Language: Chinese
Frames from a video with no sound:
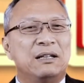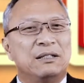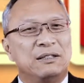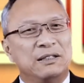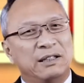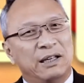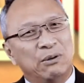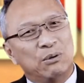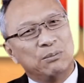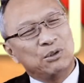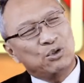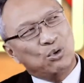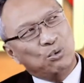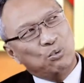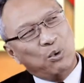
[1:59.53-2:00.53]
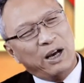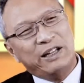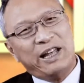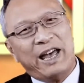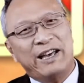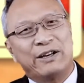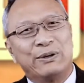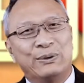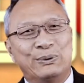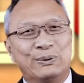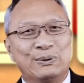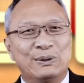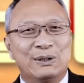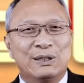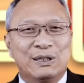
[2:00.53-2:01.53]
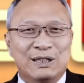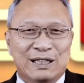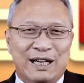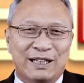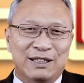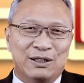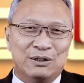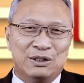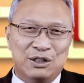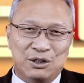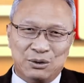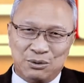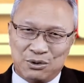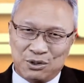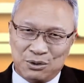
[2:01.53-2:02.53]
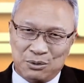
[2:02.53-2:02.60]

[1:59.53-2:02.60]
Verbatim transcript: 今天我们从外太空看到地球是